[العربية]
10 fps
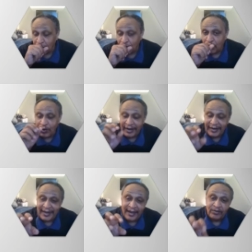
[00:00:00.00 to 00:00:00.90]

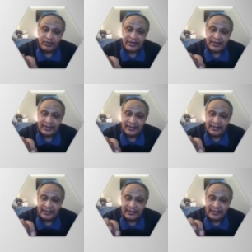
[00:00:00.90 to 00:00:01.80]
وهنحاول
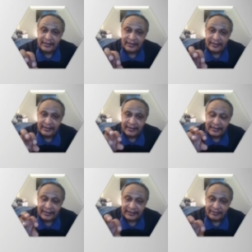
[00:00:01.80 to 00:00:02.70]

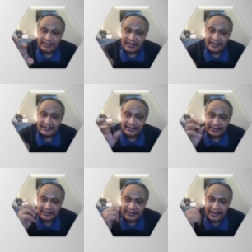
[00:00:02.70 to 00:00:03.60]
نطبق القصة
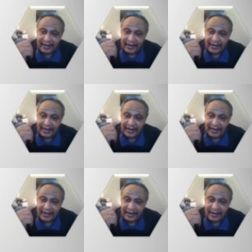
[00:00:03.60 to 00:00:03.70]
دي